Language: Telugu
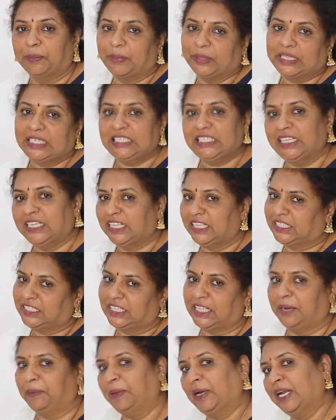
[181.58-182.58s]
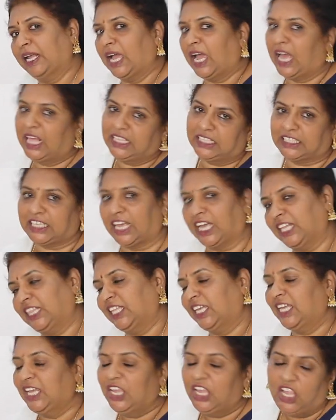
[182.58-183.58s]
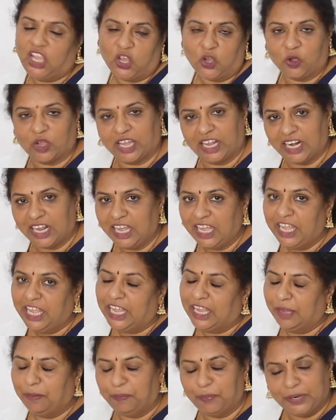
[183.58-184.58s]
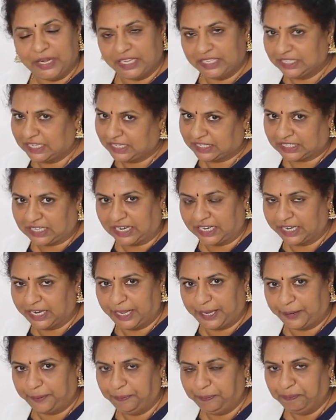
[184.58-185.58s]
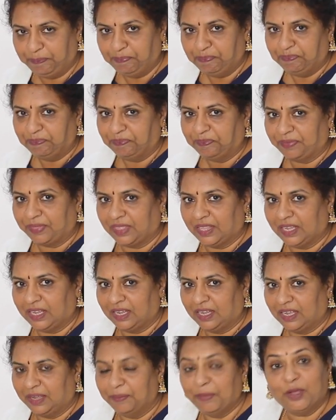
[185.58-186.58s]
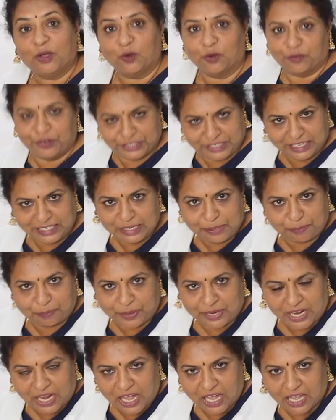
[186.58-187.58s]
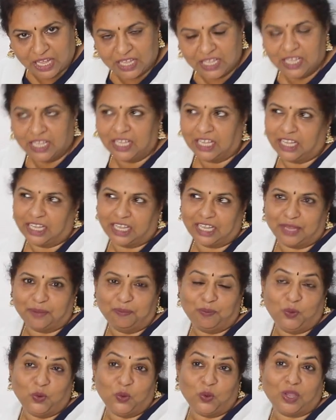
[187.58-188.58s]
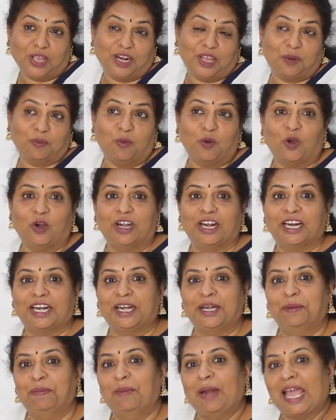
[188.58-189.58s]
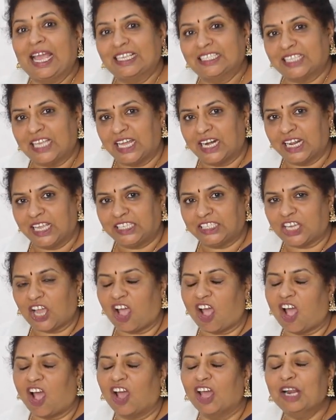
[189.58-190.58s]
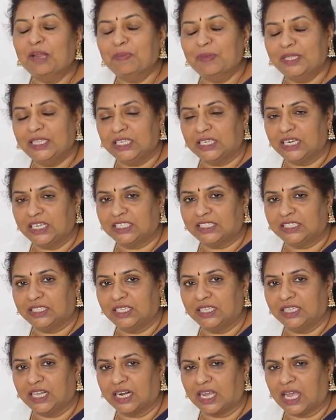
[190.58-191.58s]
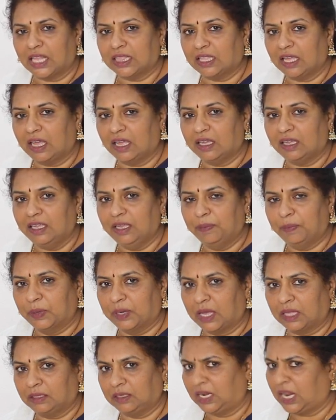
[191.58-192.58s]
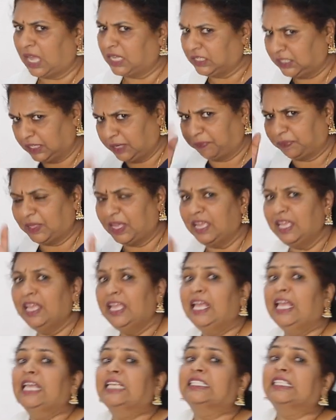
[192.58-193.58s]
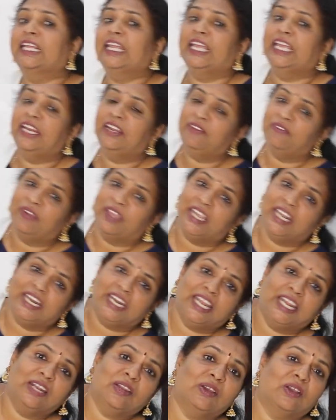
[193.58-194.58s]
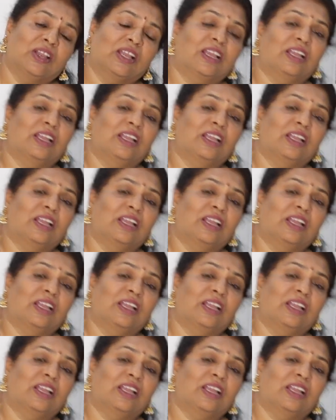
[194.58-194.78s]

కనపడితే చిరు తెచ్చేది అనమాట అది సంగతి ఓకేనా ఇప్పుడు ఏం చేస్తా అంటే మీకు ఒక విషయం చెప్పనా బ్లూ కలర్ బార్డర్ అండ్ బ్లాక్ శారీ చాలా మందికి నచ్చింది దాని కథ ఇప్పుడు కాదు లాస్ట్ చెప్తా సరే ఎనీవే నేను